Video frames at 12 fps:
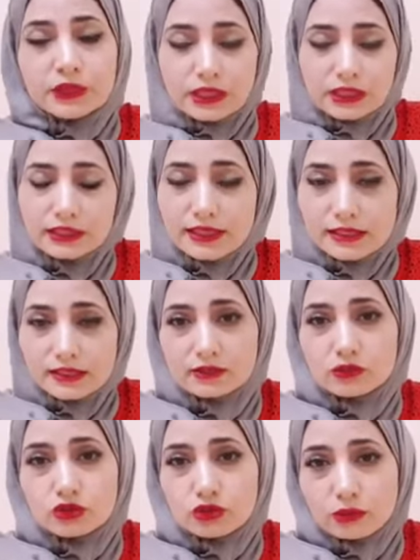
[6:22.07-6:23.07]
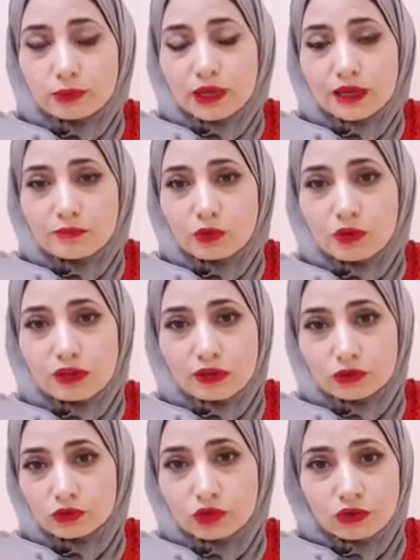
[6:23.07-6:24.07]
الناس اللي تشتغل بهاي
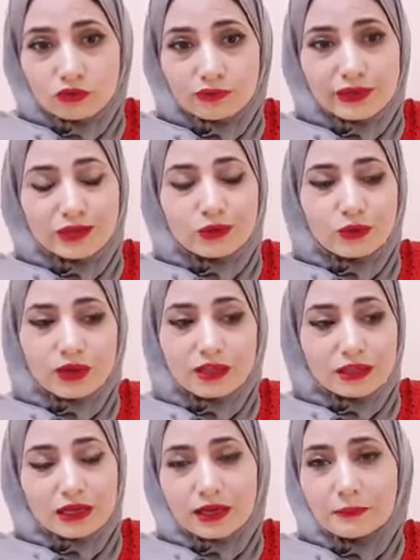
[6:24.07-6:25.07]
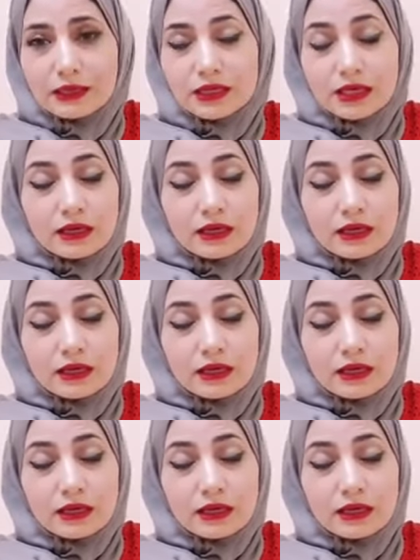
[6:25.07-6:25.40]
المواضيع تعرف بانه هذا العمل